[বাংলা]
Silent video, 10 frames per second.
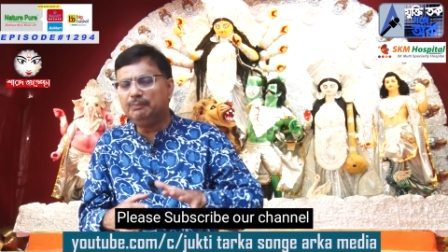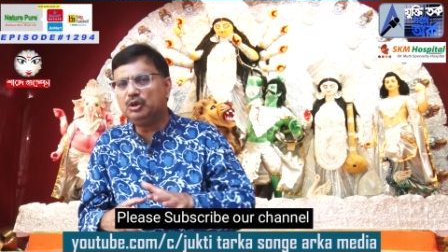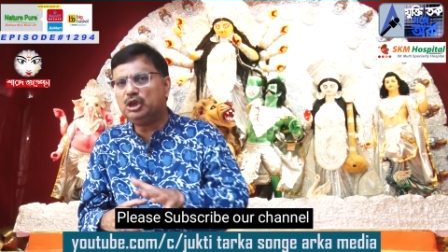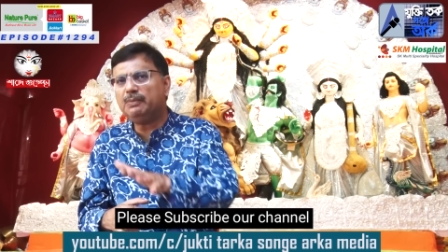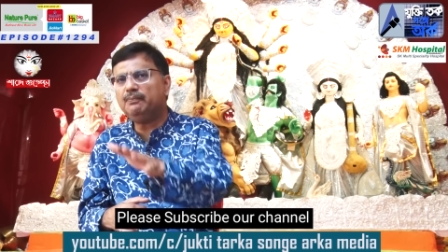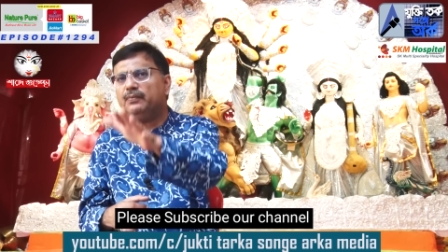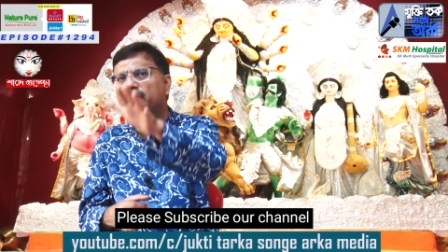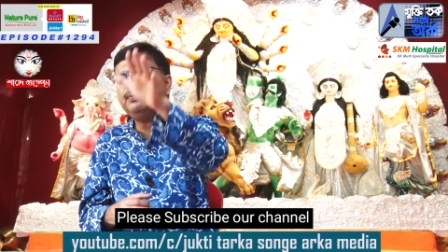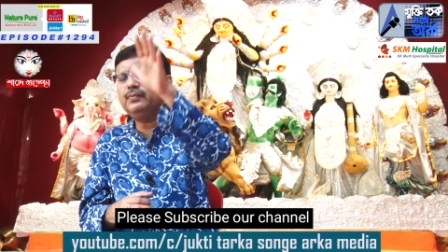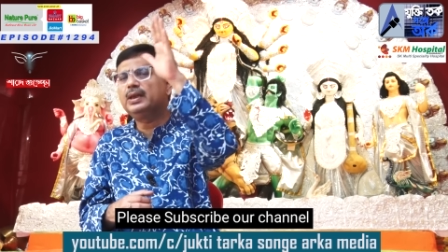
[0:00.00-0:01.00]
রিমঝিম
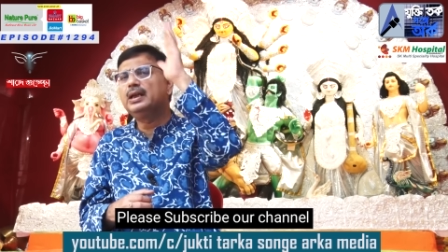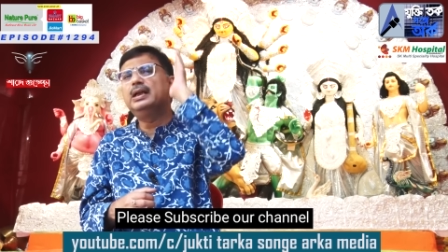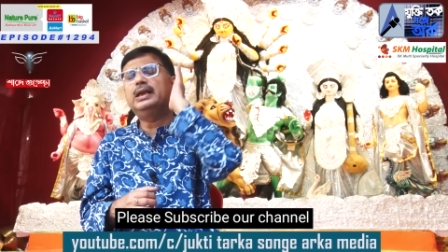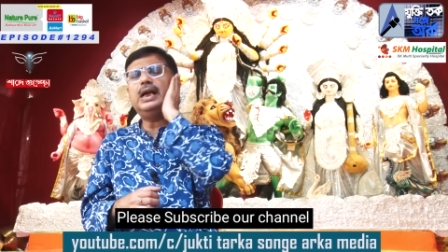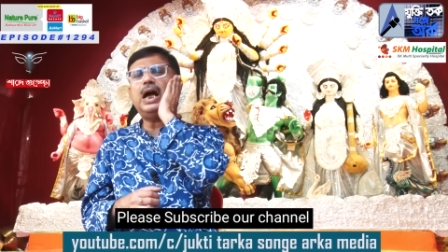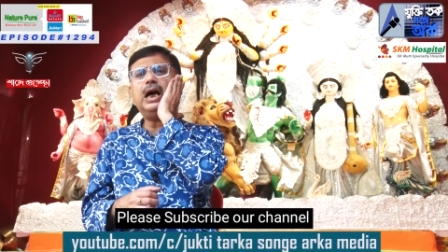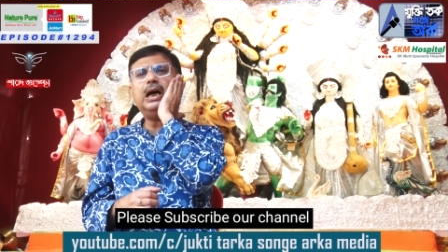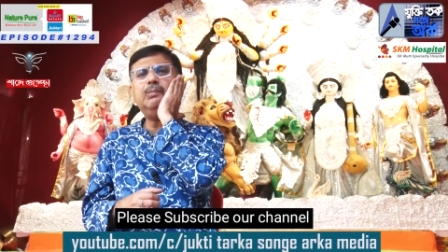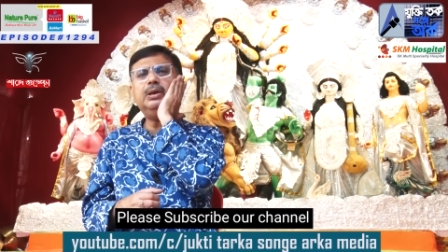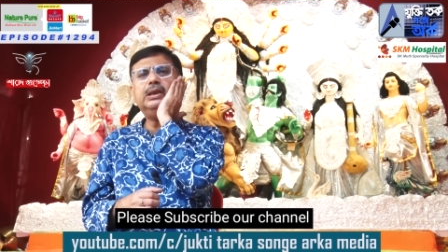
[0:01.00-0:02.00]
কি
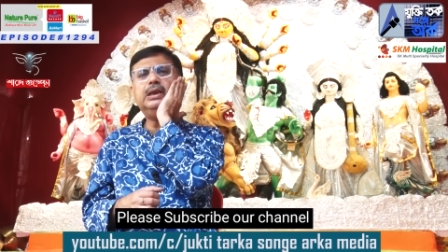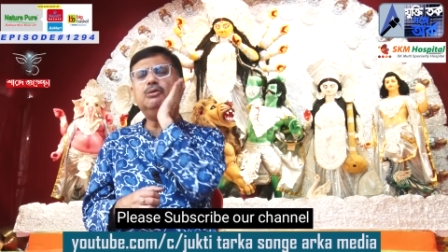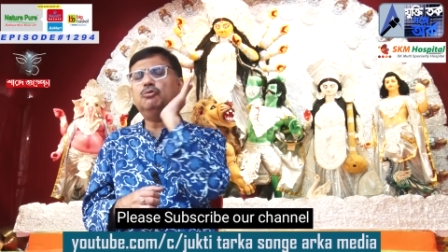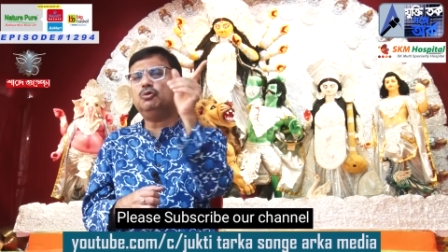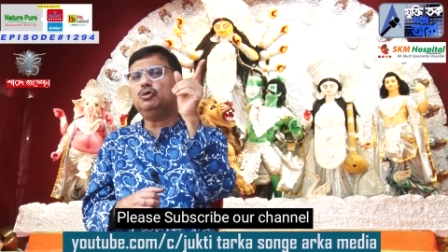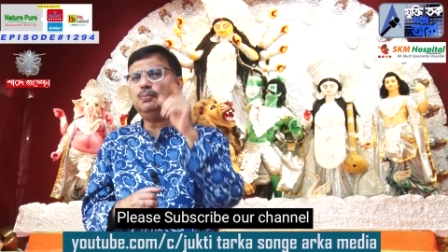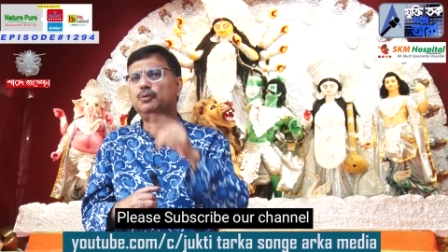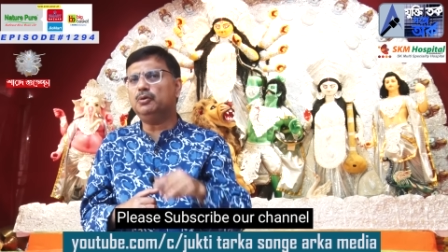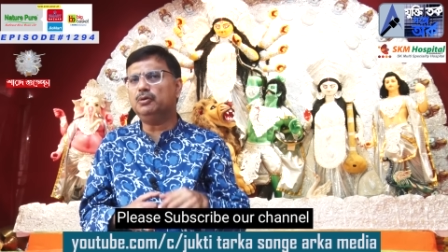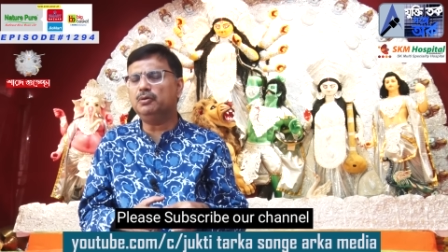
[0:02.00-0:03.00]
আগামী দিনে
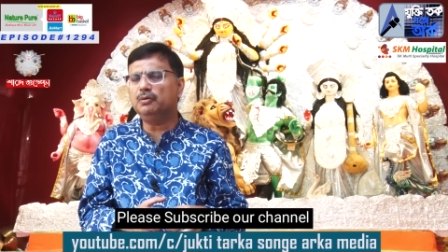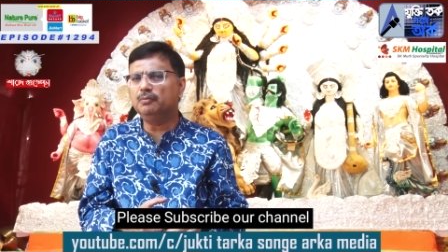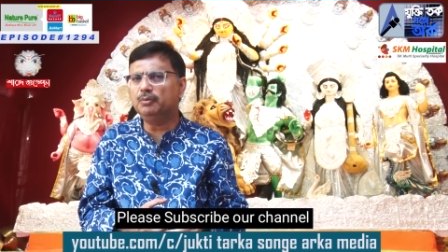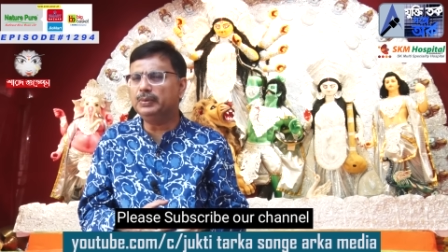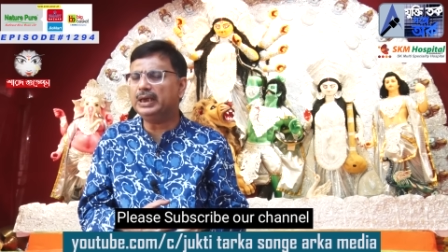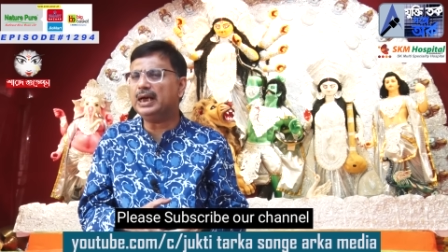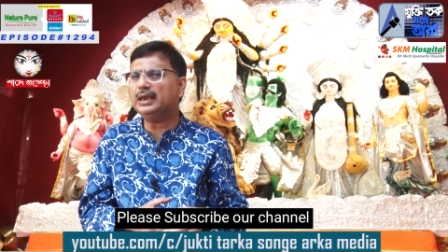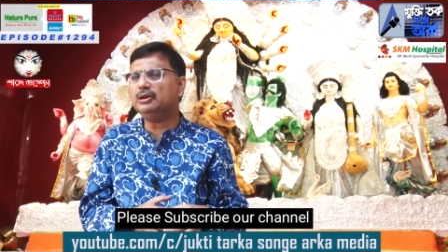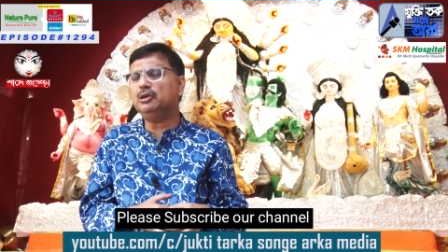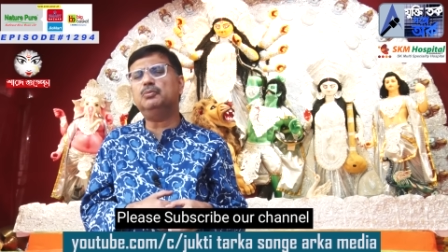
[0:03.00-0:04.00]
গুরুত্বপূর্ণ ভূমিকায়
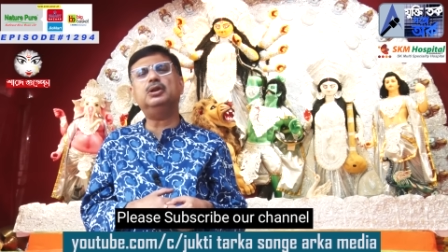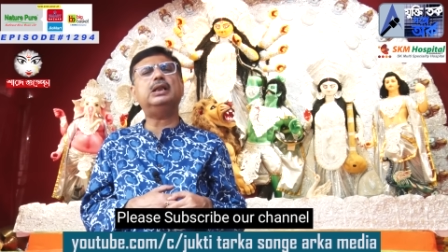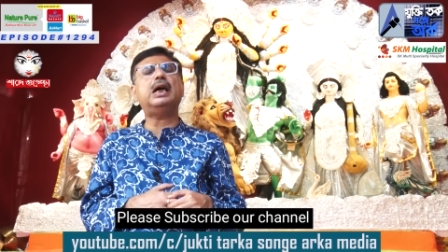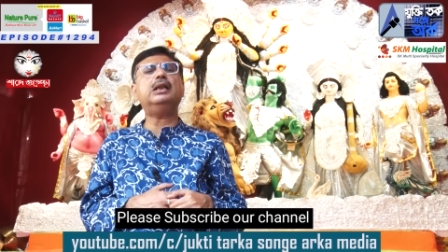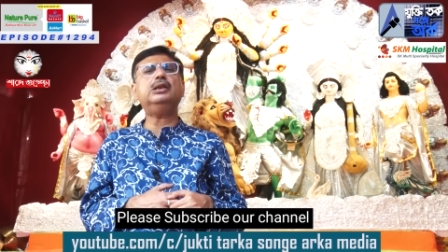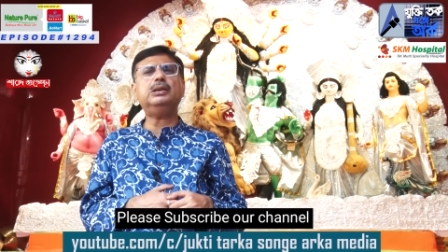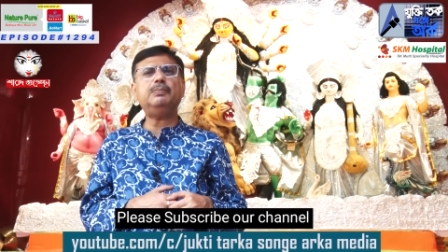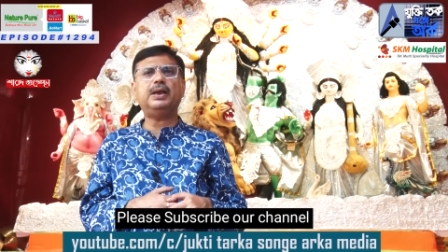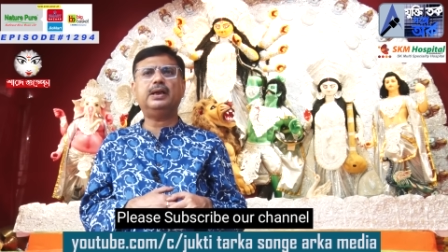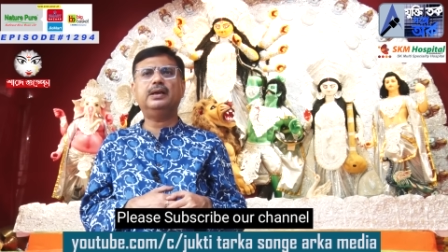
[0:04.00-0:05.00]
তৃণমূলে দেখা যেতে
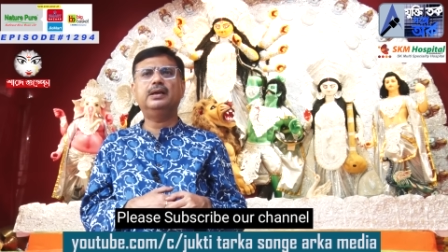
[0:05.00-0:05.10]
পারে